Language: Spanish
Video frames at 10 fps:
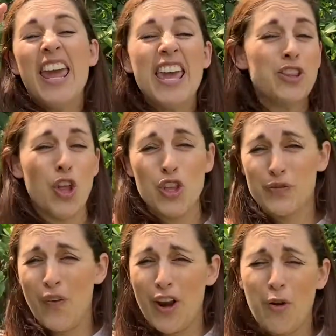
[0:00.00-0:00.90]
y todos
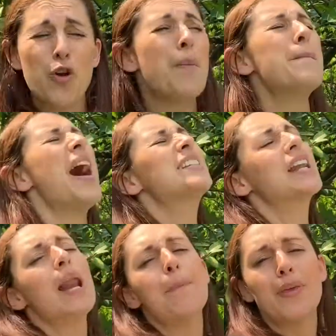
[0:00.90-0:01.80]
fueron lo más
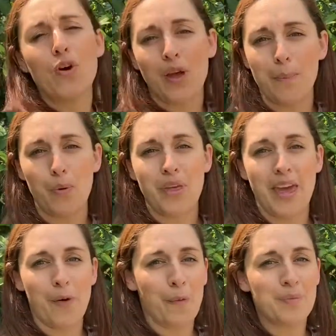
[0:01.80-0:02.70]
rápido que
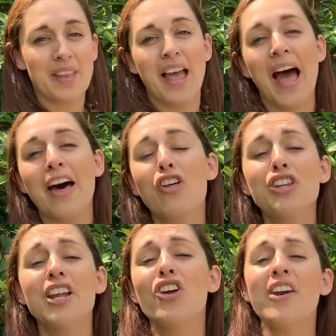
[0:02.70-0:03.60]
pudieron. ¿A
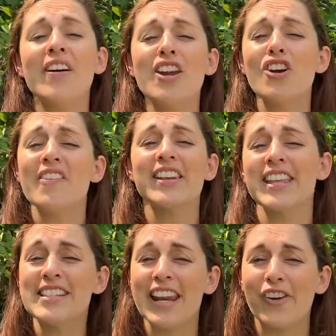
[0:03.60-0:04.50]
dónde lo llevaron? A ver
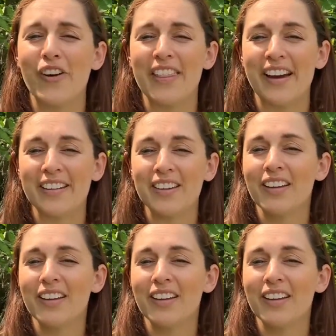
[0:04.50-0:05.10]
quién se recuerda